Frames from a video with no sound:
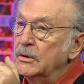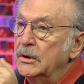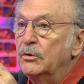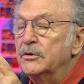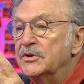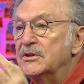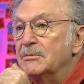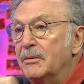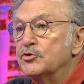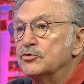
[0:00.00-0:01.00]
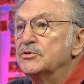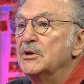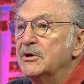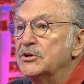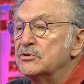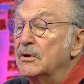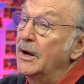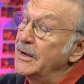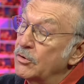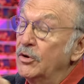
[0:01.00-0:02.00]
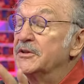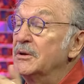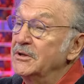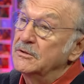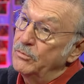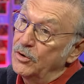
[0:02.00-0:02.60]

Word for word: E onu dedim ama şunu demek için. Hayır öyle demedin,